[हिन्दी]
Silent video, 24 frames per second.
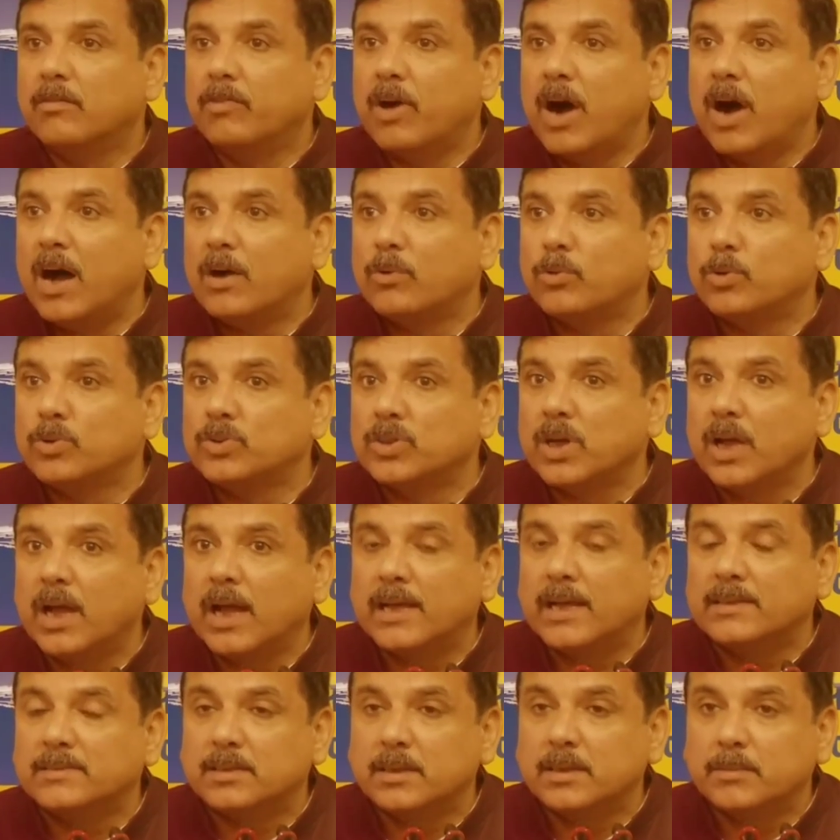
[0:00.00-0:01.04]
वहाँ कुछ
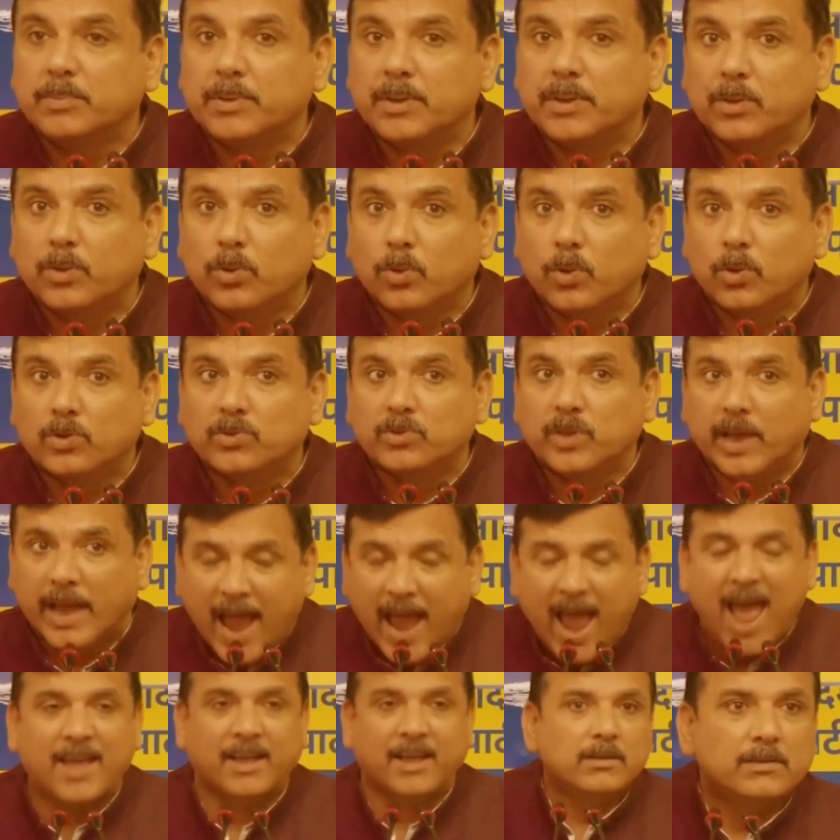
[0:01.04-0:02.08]
ऐसे भी लोग
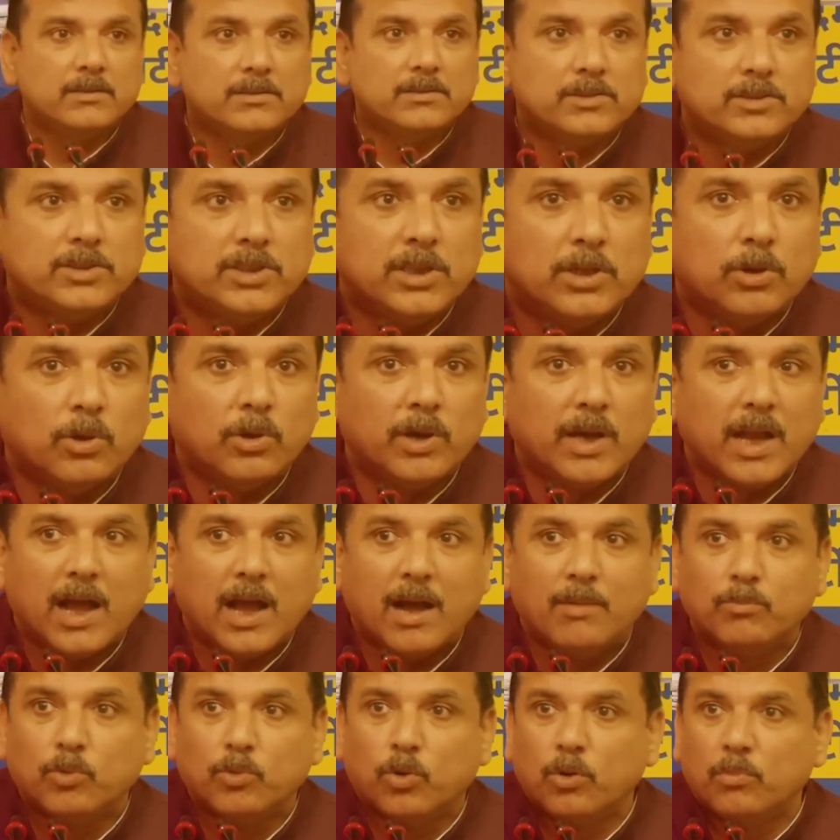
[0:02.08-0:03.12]
थे जिन्होंने
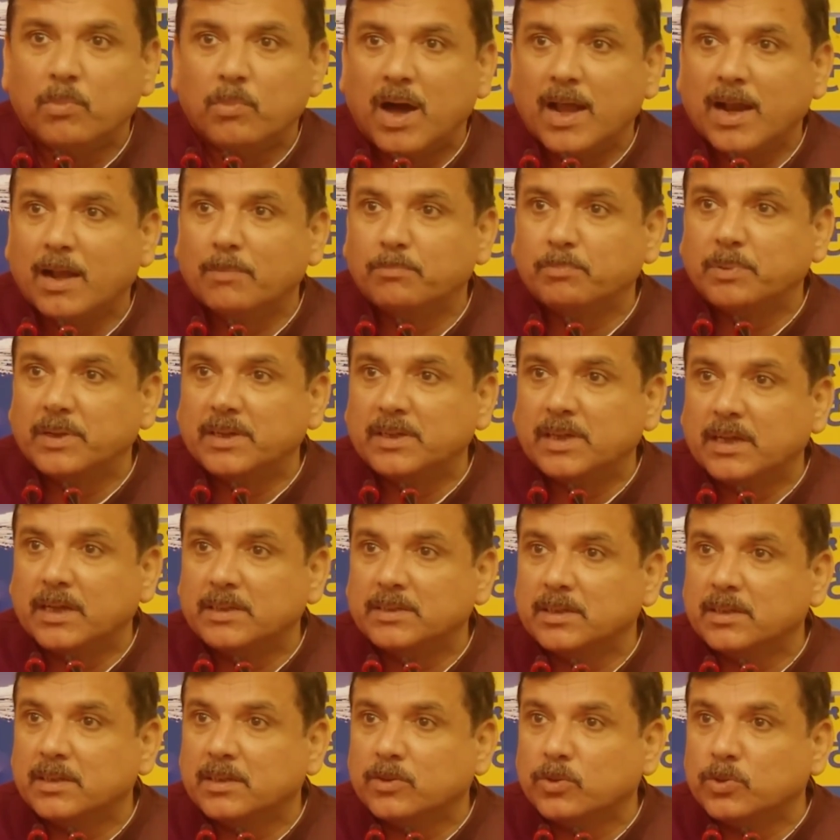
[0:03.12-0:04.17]
हमको मारा पीटा
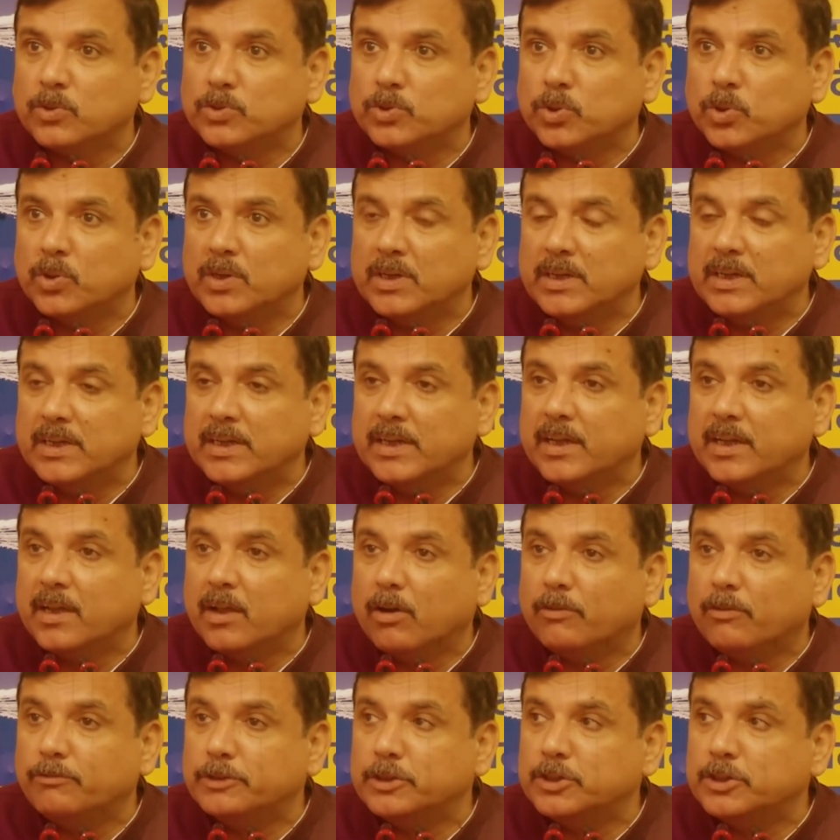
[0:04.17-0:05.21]
जिनको जो ईडी
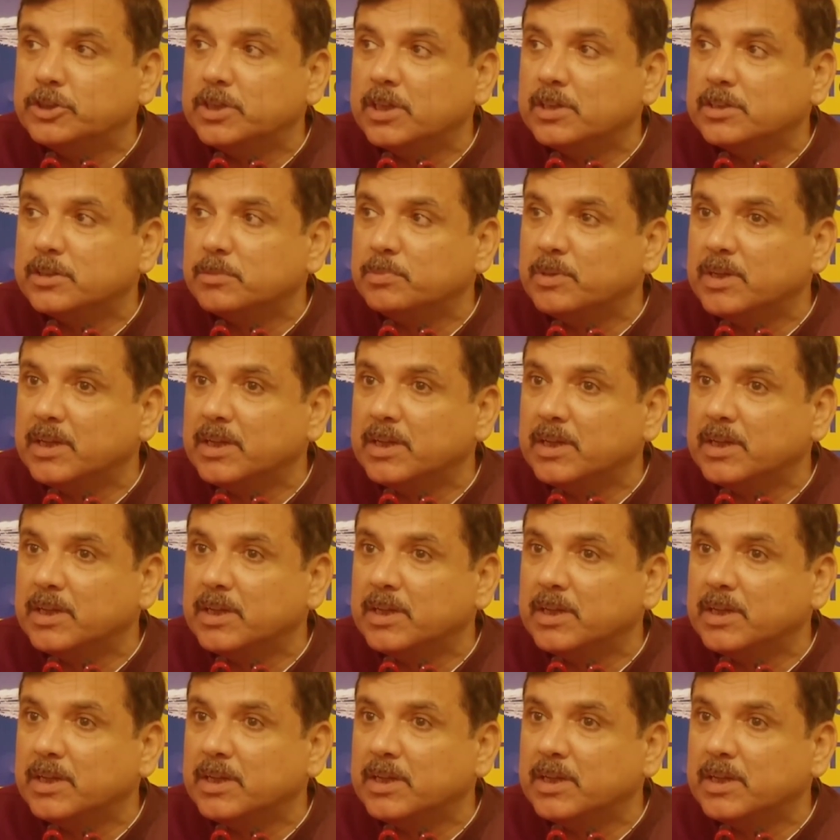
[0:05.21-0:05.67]
के ऑफिशियल्स भी